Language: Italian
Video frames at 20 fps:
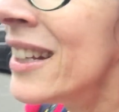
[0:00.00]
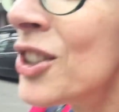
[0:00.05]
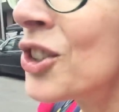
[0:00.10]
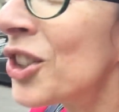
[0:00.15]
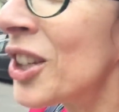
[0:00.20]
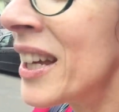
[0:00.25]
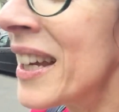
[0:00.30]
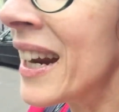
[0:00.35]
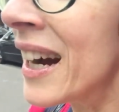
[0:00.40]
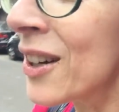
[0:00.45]

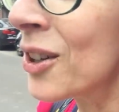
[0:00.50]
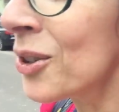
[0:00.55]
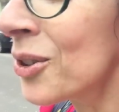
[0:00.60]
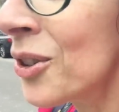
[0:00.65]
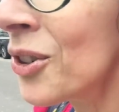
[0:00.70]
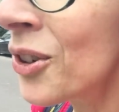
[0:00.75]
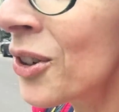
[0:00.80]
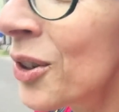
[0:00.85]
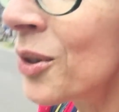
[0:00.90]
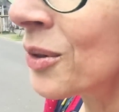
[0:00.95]
C'era
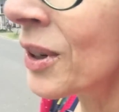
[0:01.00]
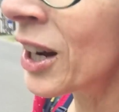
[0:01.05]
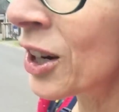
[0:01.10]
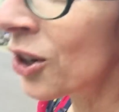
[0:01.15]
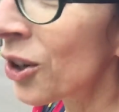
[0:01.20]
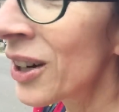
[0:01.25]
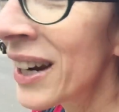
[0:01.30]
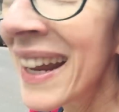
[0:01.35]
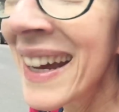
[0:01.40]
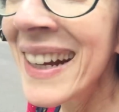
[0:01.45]
con noi una
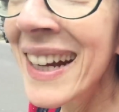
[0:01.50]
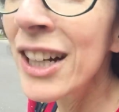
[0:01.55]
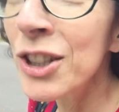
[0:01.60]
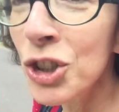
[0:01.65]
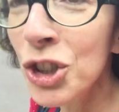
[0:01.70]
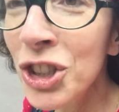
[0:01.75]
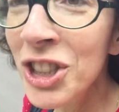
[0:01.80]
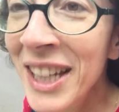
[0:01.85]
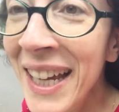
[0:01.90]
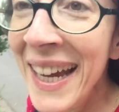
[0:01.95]
collega
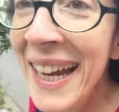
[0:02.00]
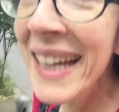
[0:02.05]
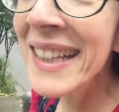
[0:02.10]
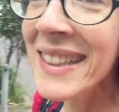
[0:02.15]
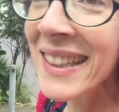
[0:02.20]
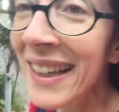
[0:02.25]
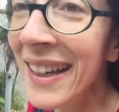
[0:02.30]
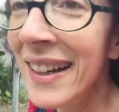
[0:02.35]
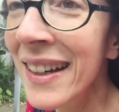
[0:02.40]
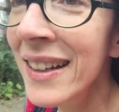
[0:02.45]

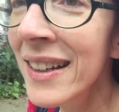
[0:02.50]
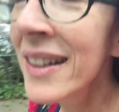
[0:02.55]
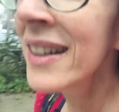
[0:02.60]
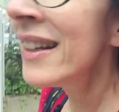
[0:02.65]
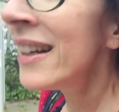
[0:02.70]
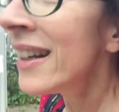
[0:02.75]
cinese